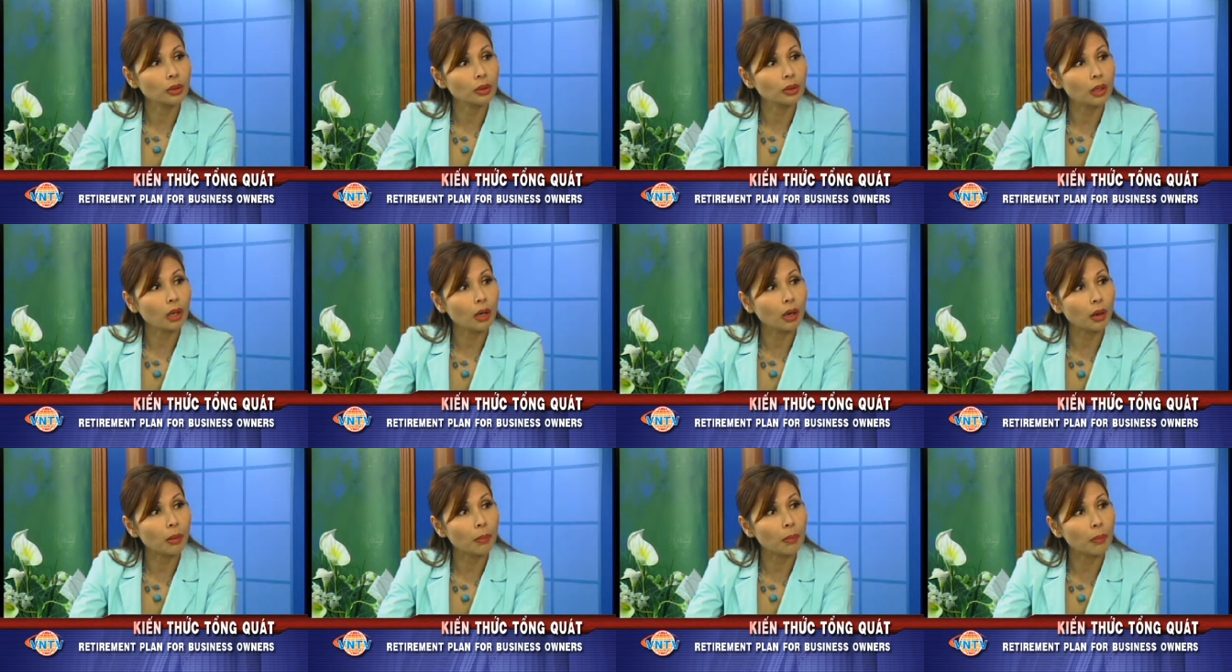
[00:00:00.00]

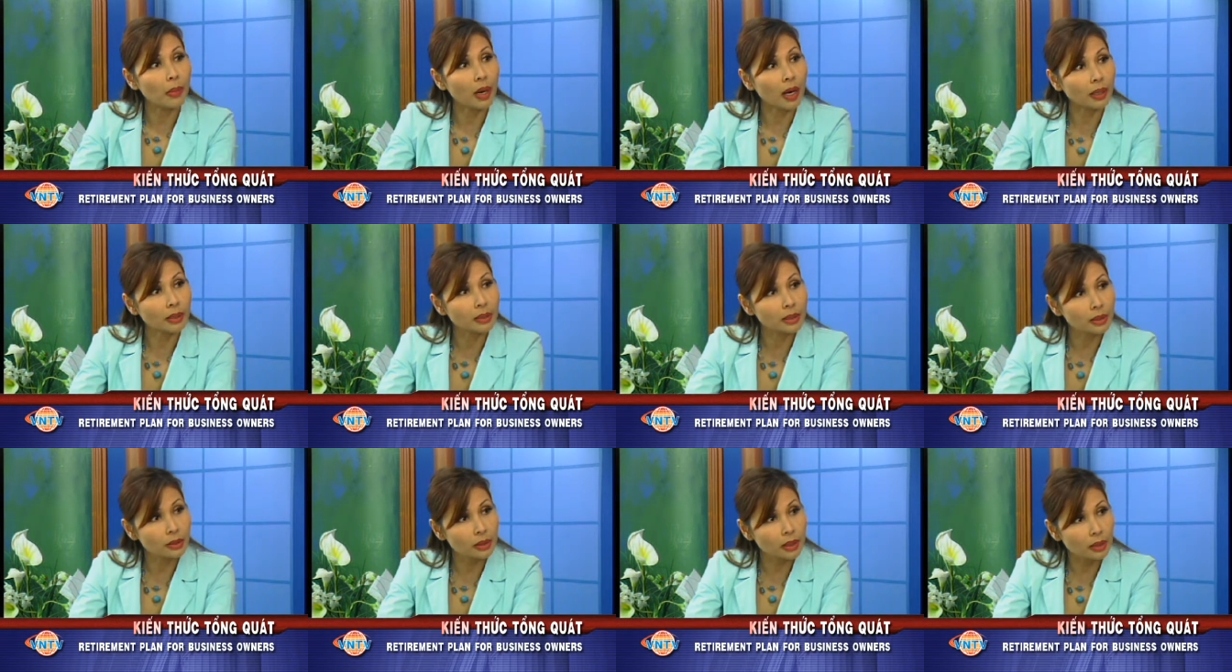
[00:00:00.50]
họ mở
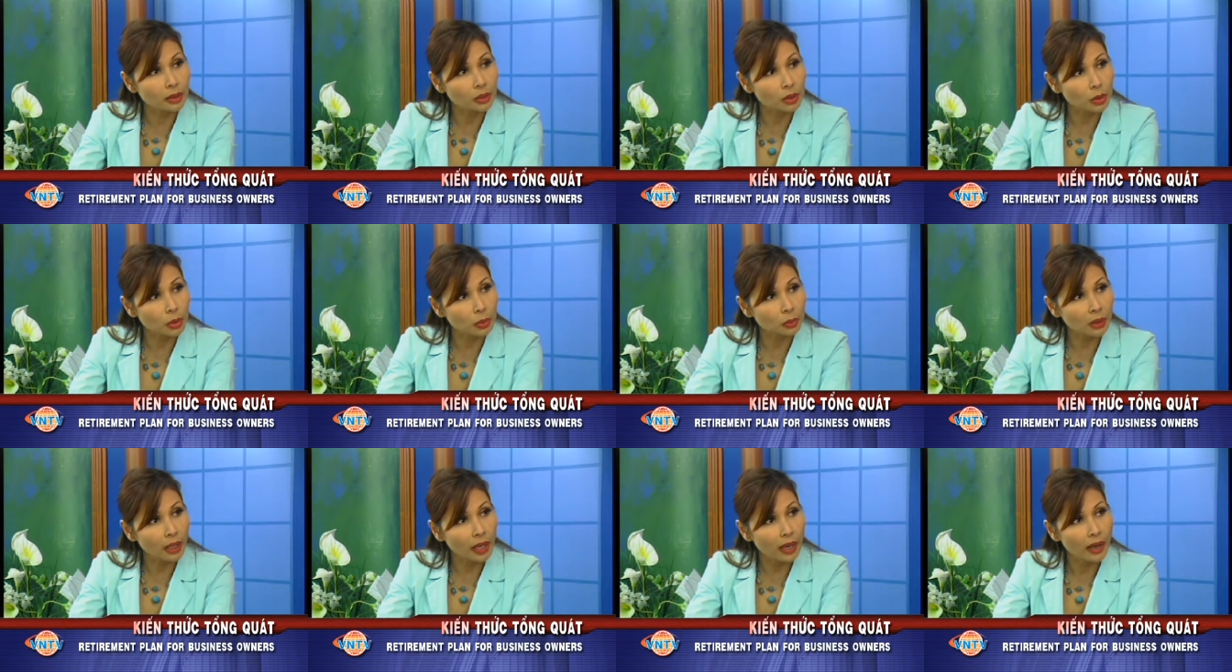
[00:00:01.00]
chương trình cho
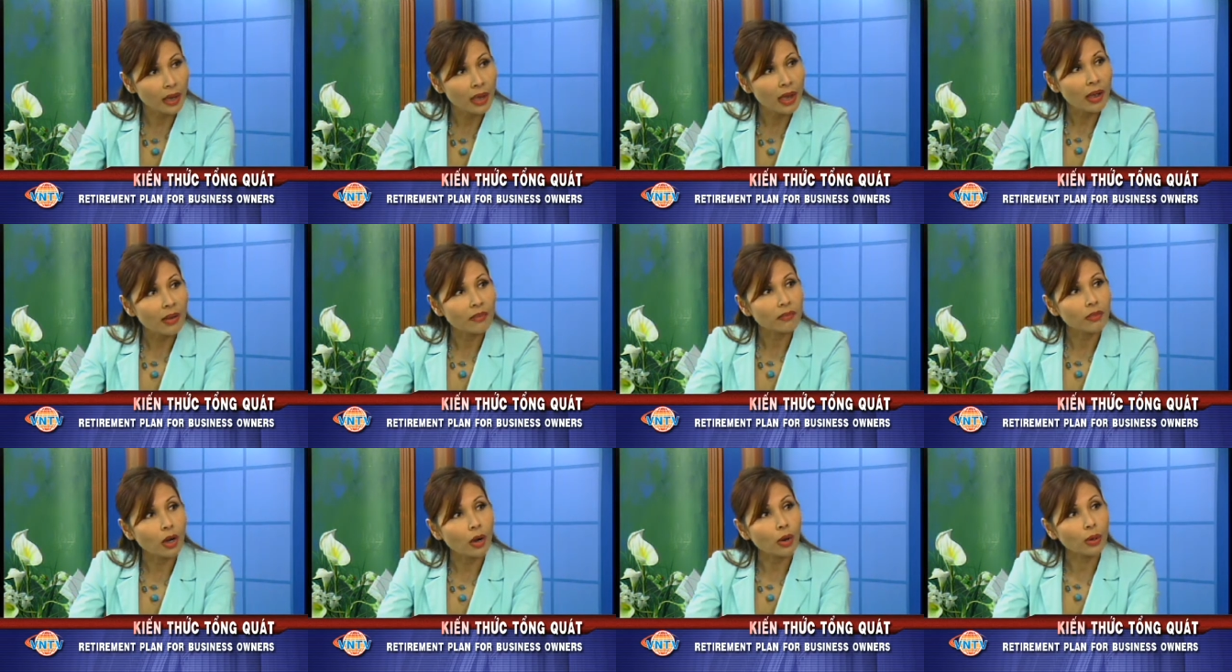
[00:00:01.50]
chúng ta
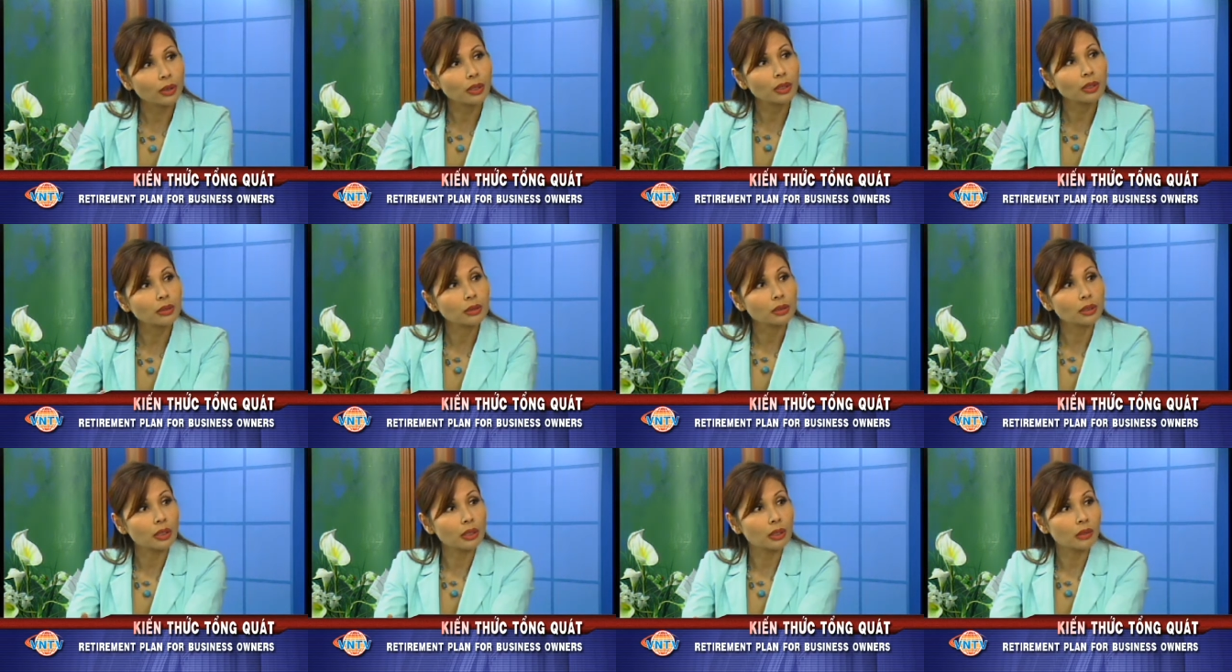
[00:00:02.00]
và họ
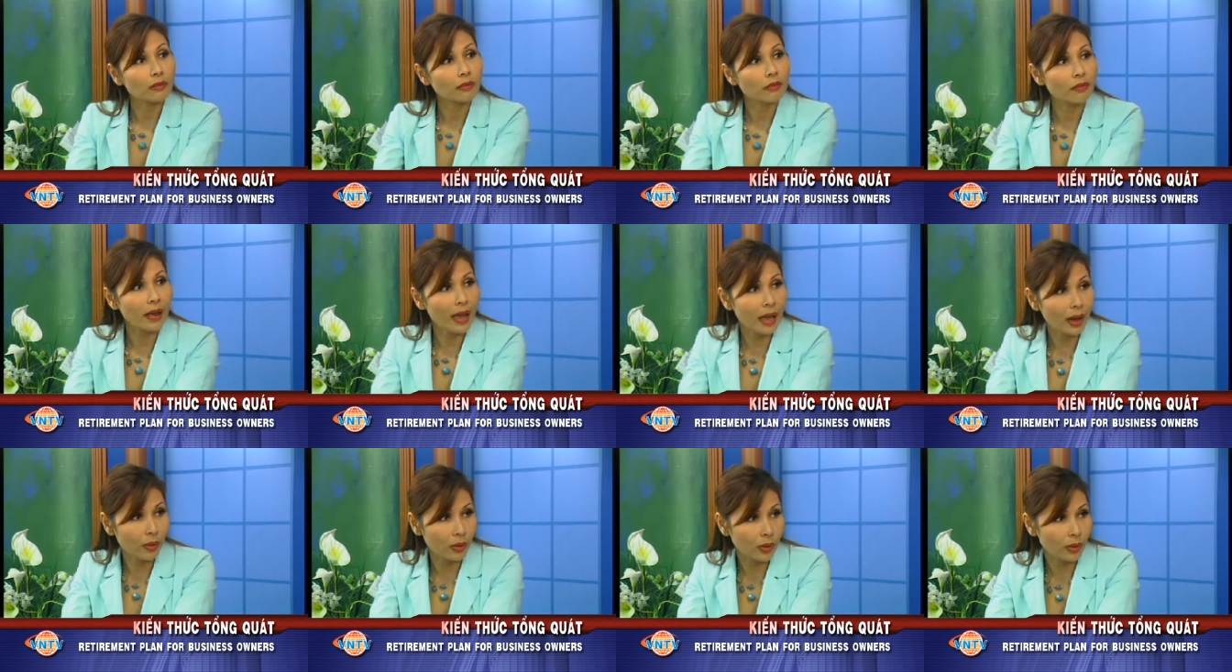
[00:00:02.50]
đưa tiền
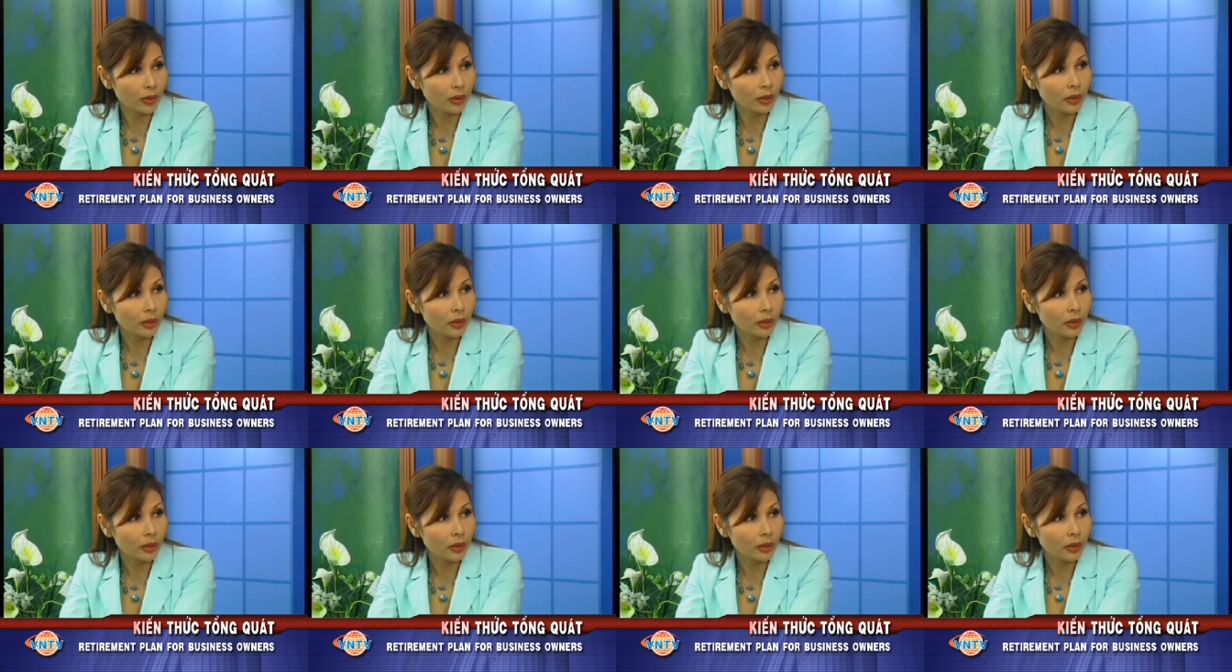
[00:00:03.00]
vào